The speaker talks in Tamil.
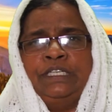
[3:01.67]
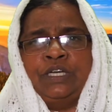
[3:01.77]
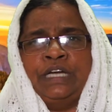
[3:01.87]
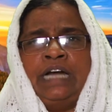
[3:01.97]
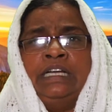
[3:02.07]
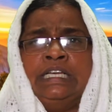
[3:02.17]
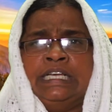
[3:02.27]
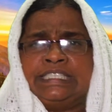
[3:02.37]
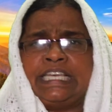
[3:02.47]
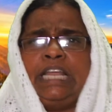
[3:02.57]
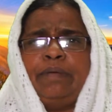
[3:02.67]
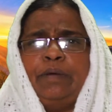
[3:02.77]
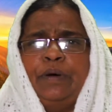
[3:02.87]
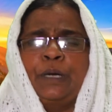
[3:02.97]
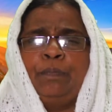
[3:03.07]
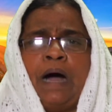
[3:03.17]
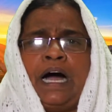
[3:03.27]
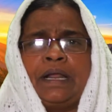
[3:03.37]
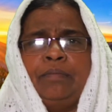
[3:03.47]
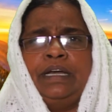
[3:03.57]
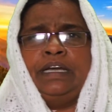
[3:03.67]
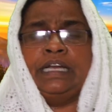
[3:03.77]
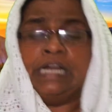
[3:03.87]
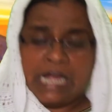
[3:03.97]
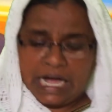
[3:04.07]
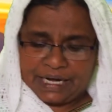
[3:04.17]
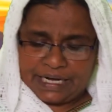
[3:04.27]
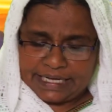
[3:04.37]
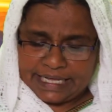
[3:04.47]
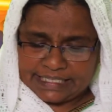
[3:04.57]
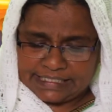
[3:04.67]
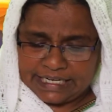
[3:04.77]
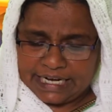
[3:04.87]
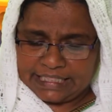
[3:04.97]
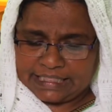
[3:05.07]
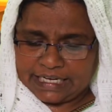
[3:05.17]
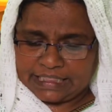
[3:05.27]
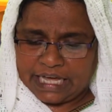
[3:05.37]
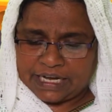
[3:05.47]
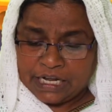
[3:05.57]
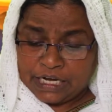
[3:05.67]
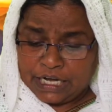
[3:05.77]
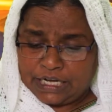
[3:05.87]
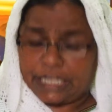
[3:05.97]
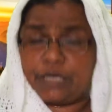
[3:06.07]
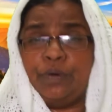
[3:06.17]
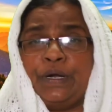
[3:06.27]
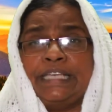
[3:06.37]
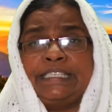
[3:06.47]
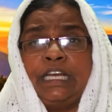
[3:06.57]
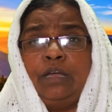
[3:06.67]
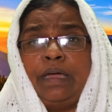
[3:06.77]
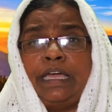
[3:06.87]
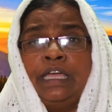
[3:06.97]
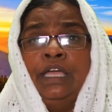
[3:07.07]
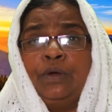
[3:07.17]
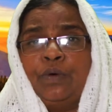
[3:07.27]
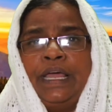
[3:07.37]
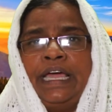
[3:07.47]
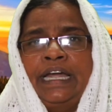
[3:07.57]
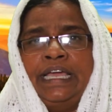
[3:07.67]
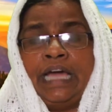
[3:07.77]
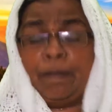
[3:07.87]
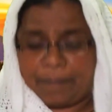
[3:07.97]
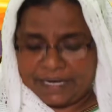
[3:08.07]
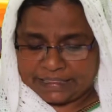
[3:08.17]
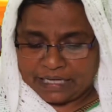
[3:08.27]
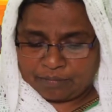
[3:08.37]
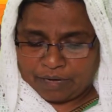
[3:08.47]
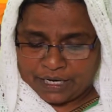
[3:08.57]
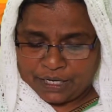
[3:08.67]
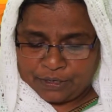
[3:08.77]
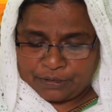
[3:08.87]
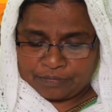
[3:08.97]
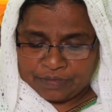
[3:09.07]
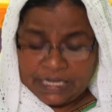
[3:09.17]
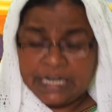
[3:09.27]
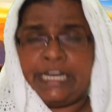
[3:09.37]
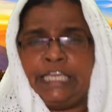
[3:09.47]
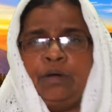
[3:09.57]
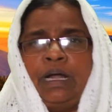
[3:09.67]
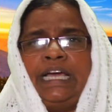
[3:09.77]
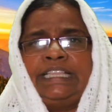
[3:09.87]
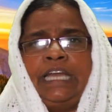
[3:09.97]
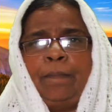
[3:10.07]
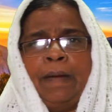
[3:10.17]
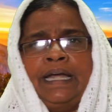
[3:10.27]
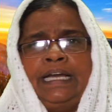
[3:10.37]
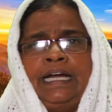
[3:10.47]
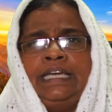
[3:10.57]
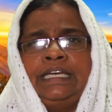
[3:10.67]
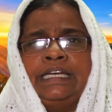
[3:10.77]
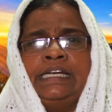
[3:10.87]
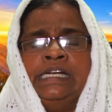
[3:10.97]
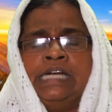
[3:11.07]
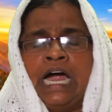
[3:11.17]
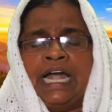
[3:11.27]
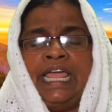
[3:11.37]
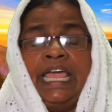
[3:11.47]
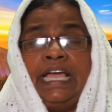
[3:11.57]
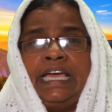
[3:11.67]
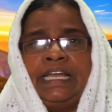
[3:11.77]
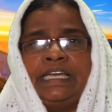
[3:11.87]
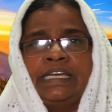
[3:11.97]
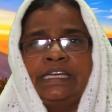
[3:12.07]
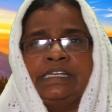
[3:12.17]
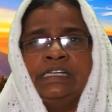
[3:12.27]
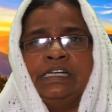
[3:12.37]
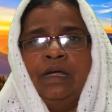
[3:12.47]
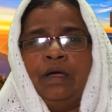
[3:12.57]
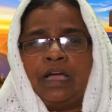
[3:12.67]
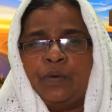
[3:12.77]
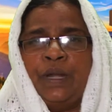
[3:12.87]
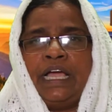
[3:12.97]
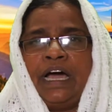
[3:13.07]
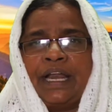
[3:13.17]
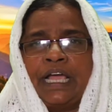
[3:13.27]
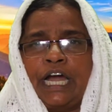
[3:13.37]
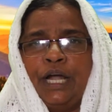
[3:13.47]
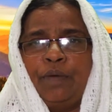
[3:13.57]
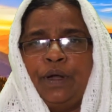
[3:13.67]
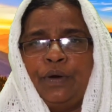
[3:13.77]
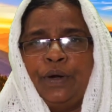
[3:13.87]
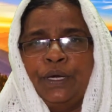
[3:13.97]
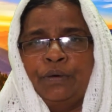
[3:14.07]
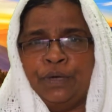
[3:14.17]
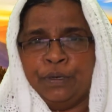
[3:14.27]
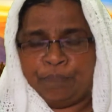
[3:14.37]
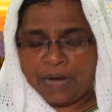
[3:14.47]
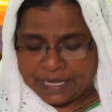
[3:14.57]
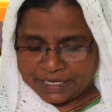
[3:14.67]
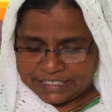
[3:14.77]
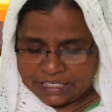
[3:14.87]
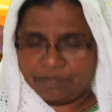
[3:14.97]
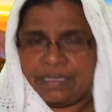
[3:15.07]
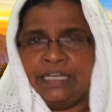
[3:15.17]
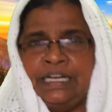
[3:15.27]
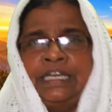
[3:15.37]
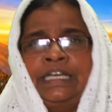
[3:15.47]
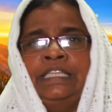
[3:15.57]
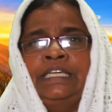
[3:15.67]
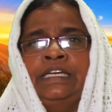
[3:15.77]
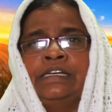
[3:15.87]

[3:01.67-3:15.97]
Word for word: என்று சொன்னால் சிலுவை ஒரு பாரம் என்று அந்த கேசு நினைத்திருந்தார் இன்றைக்கு உன்னுடைய சிலுவை கூட இன்னைக்கு அப்படியே தான் மாறியிருக்கும் இன்னைக்கு உலகத்தில் பெண்களுக்கு அநேகருக்கு அதிகார கணவனோடு ஒரு பாரச்சிலுவை இருக்கிறது